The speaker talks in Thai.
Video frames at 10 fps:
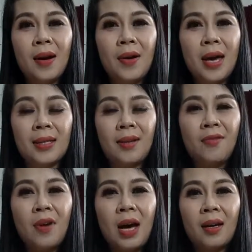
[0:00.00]
เราอยากจะ
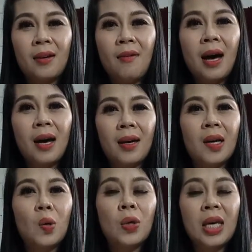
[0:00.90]
ฟังว่า
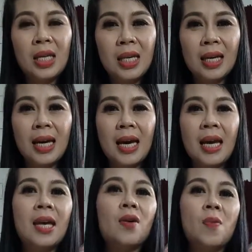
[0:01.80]
เขาคิดยังไง
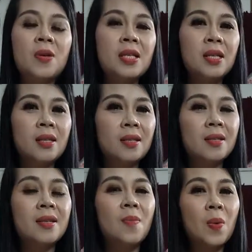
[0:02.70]
ในความรู้สึก
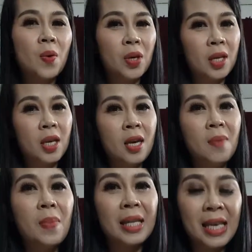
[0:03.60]
สำหรับคนที่
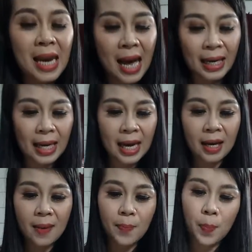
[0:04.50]
มาทีหลังนะคะ
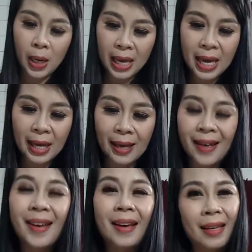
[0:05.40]
กับเพลง
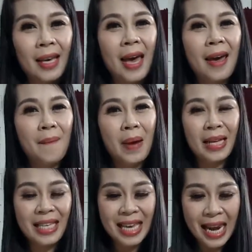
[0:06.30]
แค่มา
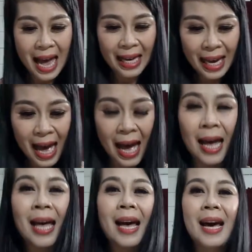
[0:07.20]
ทีหลังค่ะ
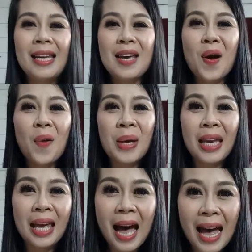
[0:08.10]
อันนี้ร้องเป็
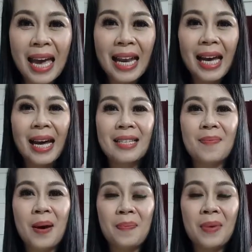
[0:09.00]
นไกด์นะคะ
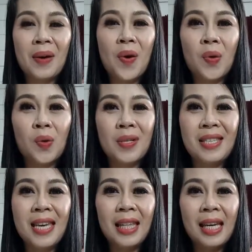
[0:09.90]
สำหรับนักร้องตัว
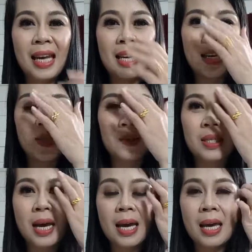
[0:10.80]
จริงท่านไหนที่สน
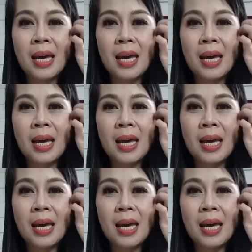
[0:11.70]
ใจ